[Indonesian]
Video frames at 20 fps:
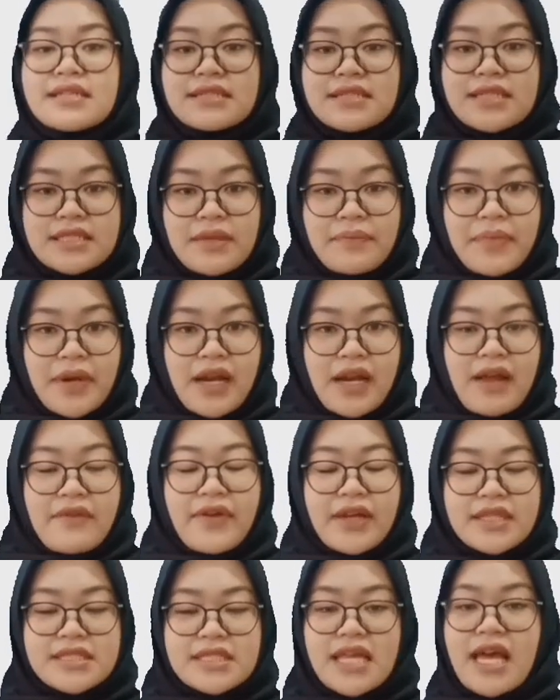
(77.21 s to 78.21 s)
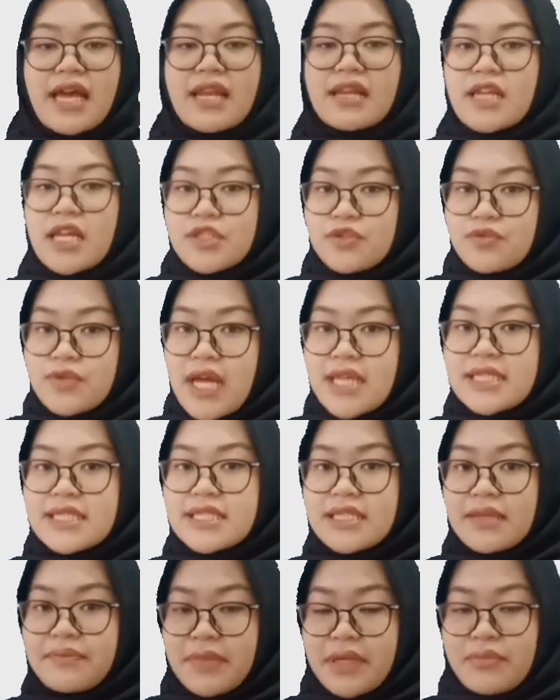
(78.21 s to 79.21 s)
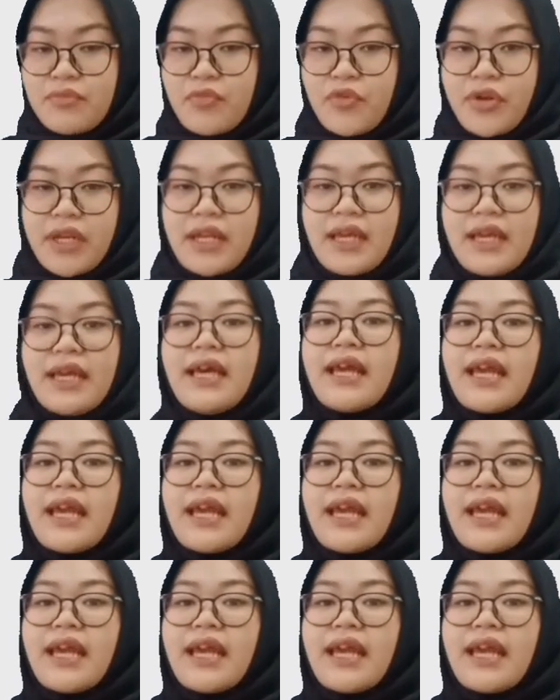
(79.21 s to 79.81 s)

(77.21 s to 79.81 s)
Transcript: sistem pernafasan, dan juga sistem imun.